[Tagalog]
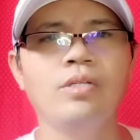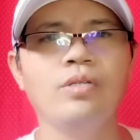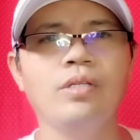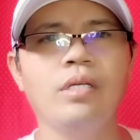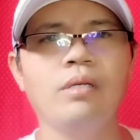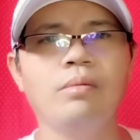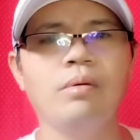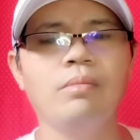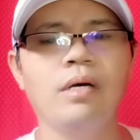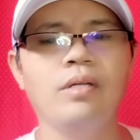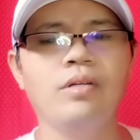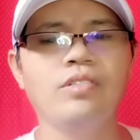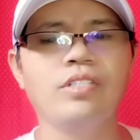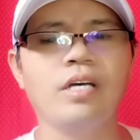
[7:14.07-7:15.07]
So, yan naman
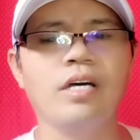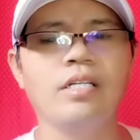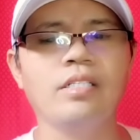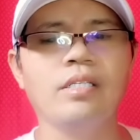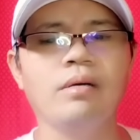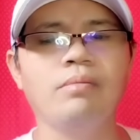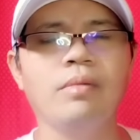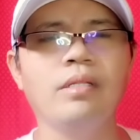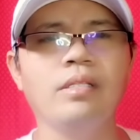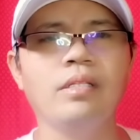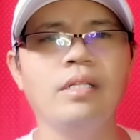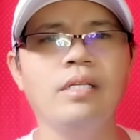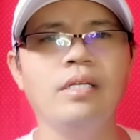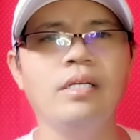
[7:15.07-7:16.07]
mga lods ang kanyang
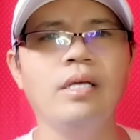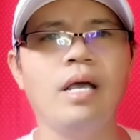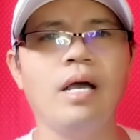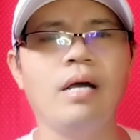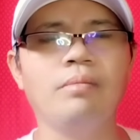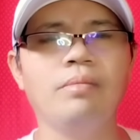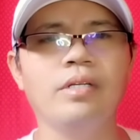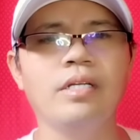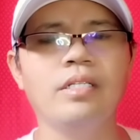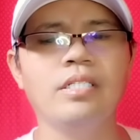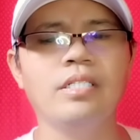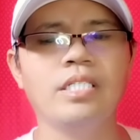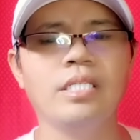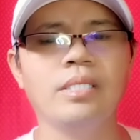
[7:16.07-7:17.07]
monthly
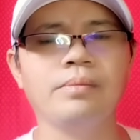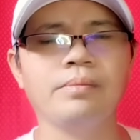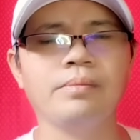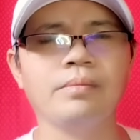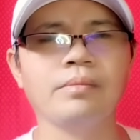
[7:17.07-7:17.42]
average.